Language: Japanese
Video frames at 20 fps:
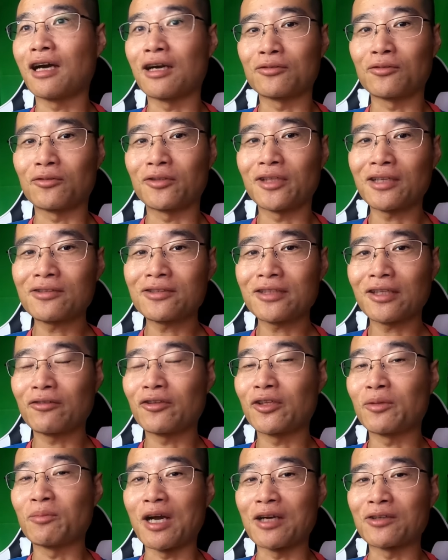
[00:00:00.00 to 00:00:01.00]
あの、ヤクザ
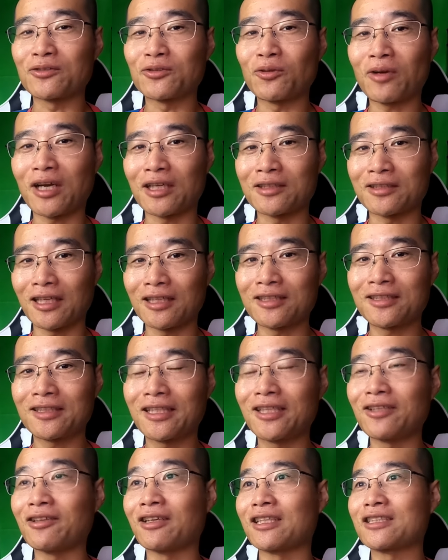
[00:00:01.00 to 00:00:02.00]
よりも悪どかったっ
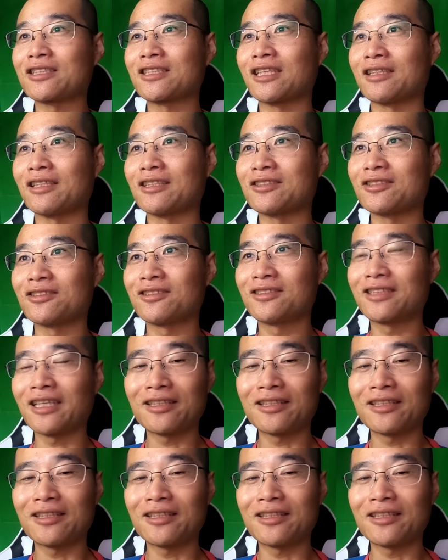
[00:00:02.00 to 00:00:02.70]
ていう話なんです。